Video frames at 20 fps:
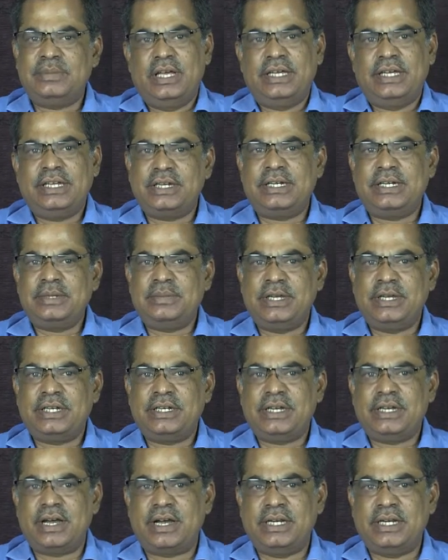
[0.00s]
இரண்டு
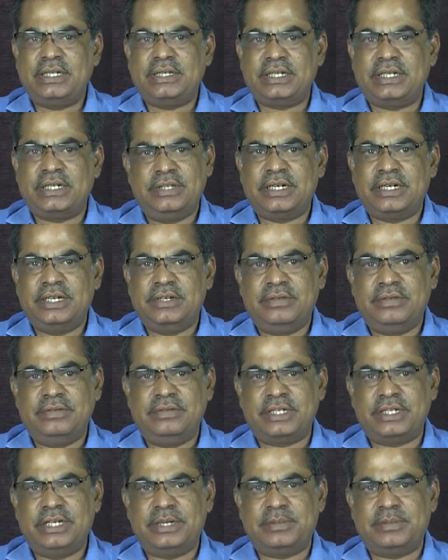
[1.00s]
பேருக்கு ஆயுள் தண்டனை
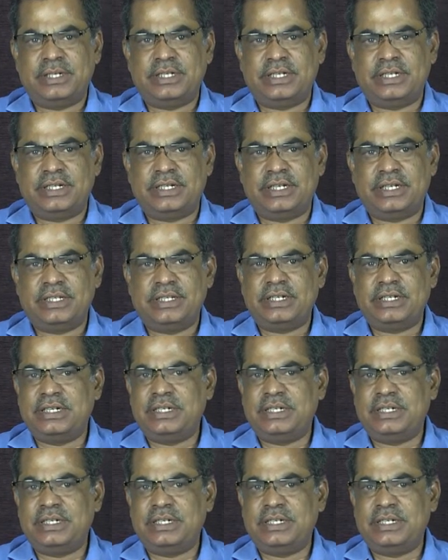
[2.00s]
விதிக்கப்பட்டிருக்கிறது